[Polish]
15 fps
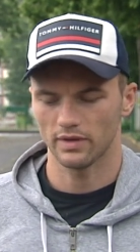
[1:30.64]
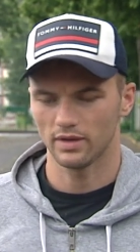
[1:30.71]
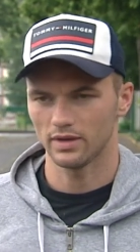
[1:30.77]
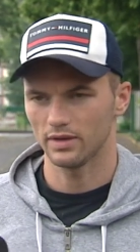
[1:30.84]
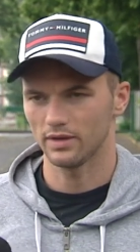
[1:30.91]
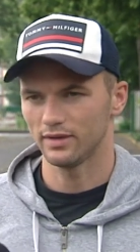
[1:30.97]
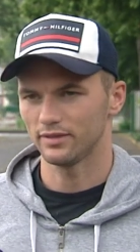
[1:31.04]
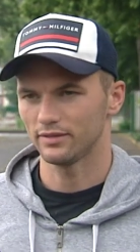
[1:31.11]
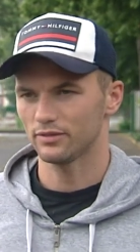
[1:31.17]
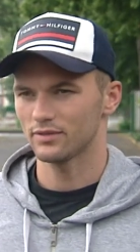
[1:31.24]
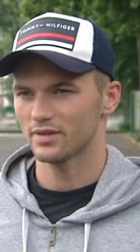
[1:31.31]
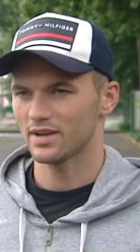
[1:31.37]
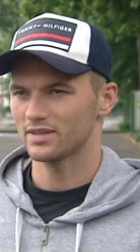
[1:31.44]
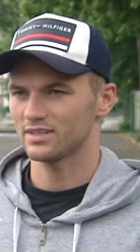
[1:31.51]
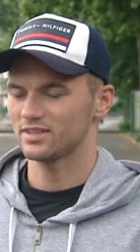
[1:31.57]
E,
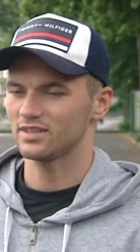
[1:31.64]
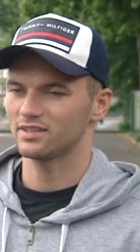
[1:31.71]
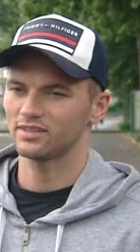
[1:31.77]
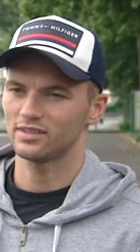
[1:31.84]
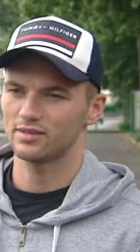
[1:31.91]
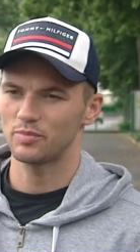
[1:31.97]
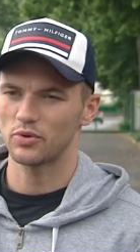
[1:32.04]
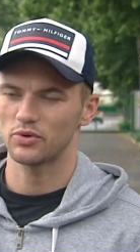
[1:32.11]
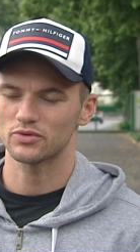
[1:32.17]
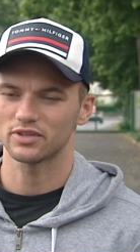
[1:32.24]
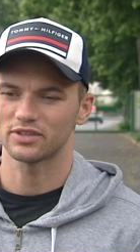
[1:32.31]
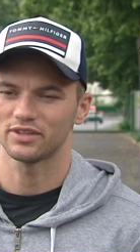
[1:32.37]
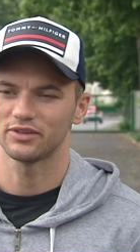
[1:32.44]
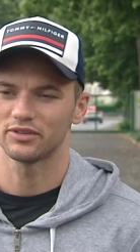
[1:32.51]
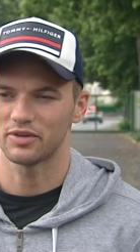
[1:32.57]
to na razie nie chcę
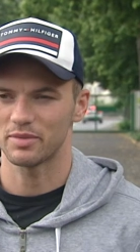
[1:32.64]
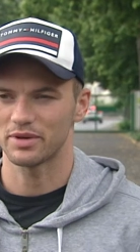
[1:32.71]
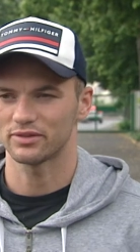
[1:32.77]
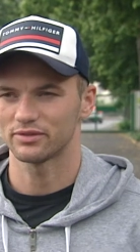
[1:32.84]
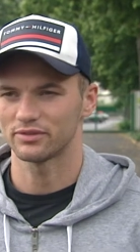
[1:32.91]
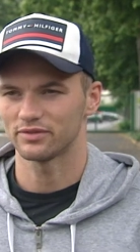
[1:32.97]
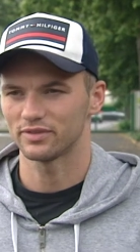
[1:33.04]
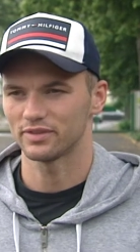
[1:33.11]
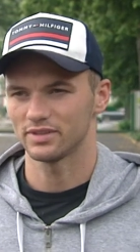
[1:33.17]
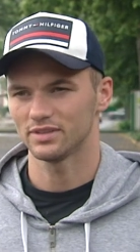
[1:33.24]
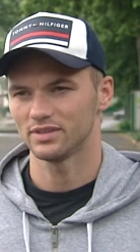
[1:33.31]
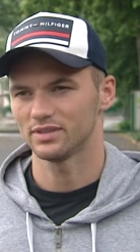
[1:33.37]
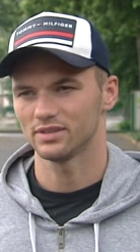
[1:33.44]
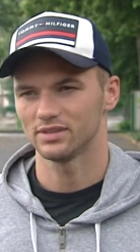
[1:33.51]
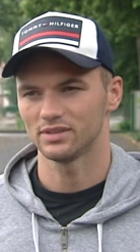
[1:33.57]
poruszać tego tematu. W
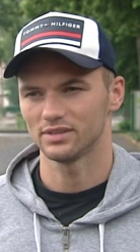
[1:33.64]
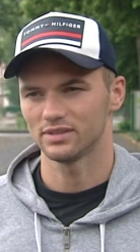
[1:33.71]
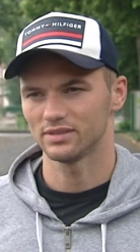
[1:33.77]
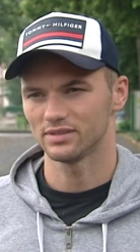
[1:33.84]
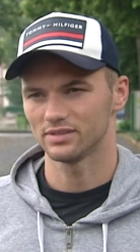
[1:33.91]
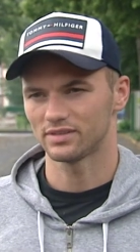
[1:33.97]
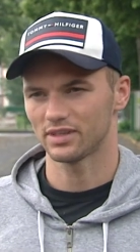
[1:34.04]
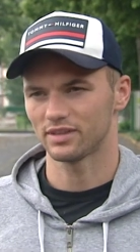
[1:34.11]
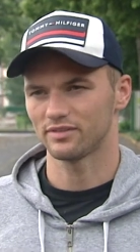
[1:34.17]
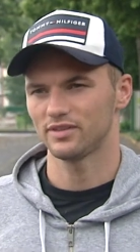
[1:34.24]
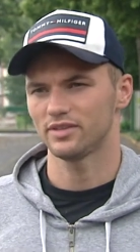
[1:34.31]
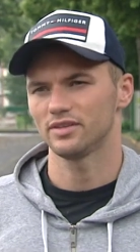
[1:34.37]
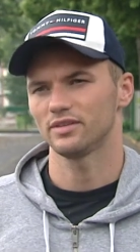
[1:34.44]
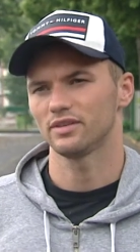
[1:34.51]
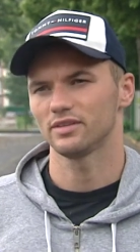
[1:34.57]
e, tej
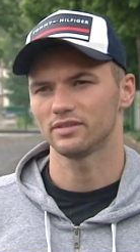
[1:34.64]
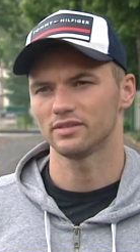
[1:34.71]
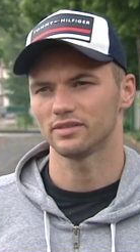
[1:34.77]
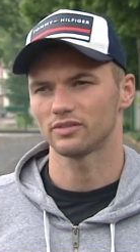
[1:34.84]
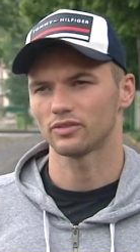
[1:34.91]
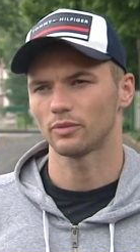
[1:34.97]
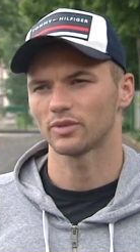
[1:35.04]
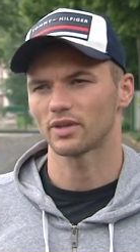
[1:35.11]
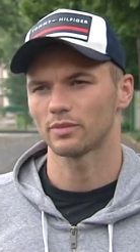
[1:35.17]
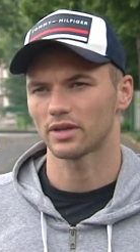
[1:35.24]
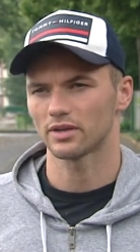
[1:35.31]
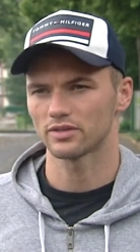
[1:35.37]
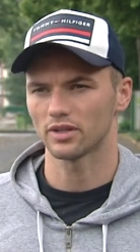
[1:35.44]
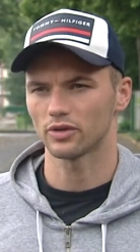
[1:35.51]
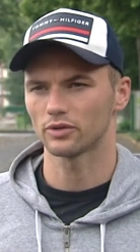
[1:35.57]
chwili no, są tam
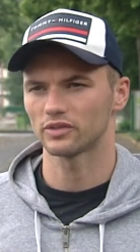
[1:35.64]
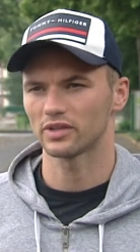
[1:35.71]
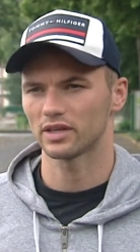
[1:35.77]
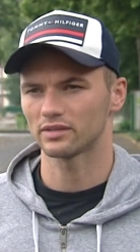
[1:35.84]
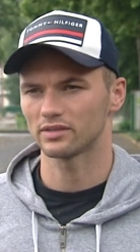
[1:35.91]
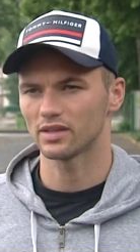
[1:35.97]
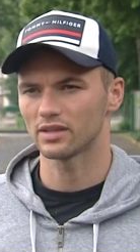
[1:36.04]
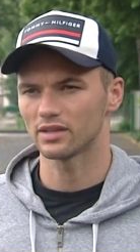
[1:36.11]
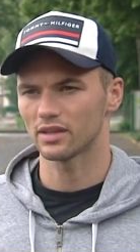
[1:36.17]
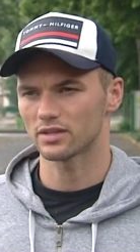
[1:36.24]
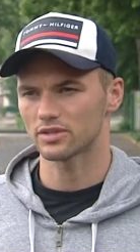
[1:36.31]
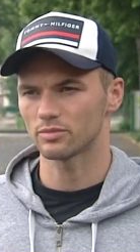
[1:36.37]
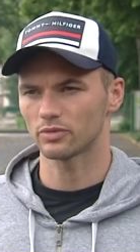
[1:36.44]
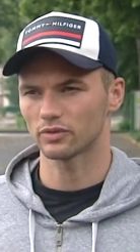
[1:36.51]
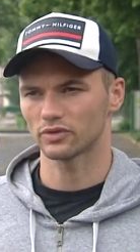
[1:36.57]
jakieś negocjacje,
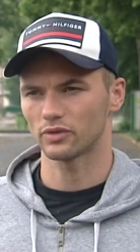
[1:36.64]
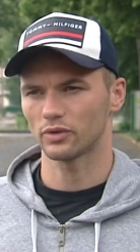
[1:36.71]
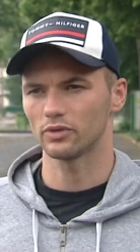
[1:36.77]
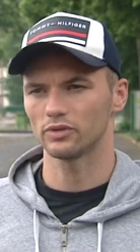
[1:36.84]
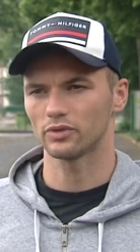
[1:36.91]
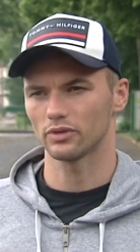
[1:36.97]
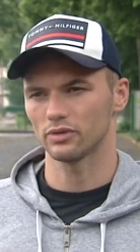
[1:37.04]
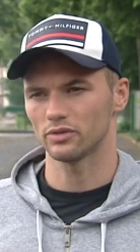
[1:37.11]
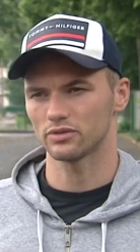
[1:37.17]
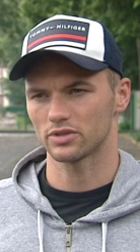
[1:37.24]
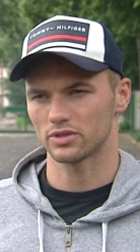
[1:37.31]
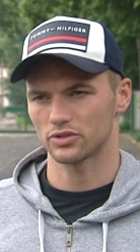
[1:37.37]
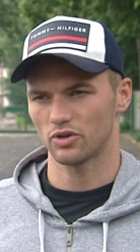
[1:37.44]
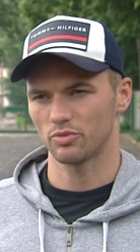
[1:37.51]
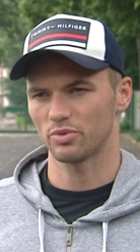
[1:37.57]
na czym to stoi, to
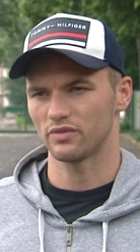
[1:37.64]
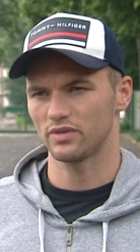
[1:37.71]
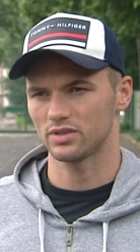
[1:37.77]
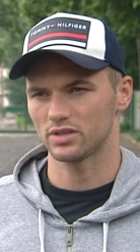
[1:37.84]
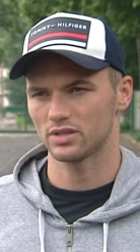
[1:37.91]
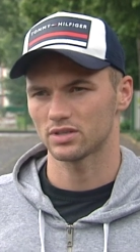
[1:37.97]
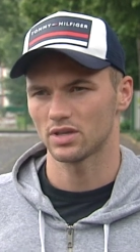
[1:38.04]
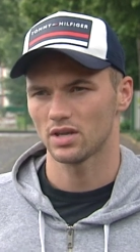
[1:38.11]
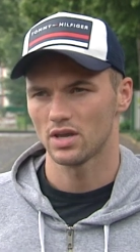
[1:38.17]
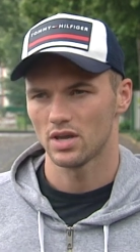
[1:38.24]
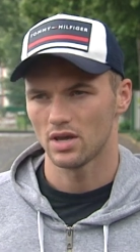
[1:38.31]
ciężko powiedzieć.